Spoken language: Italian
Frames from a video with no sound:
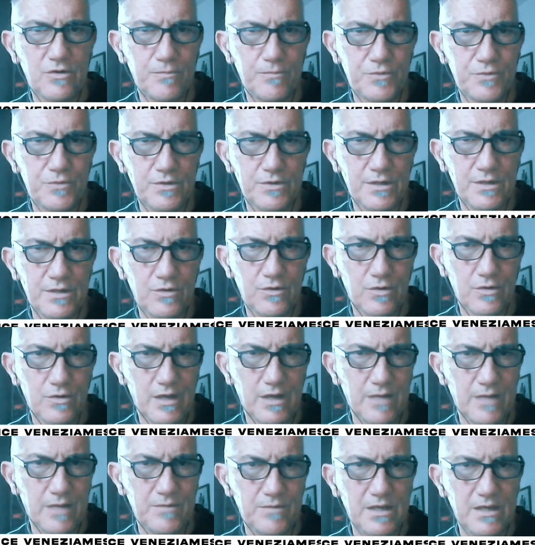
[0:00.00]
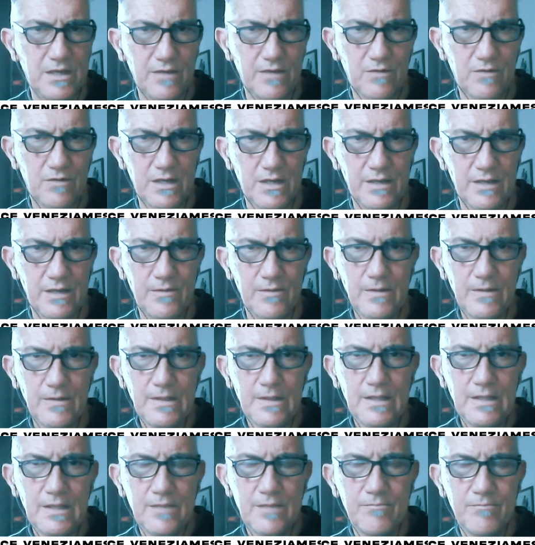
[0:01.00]
Pordenone in amichevole,
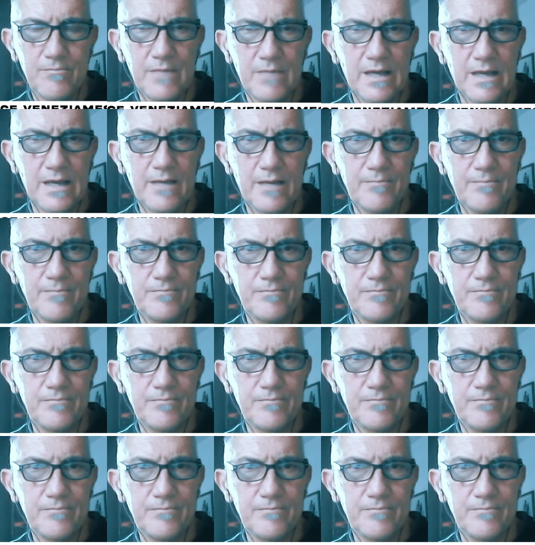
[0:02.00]
ma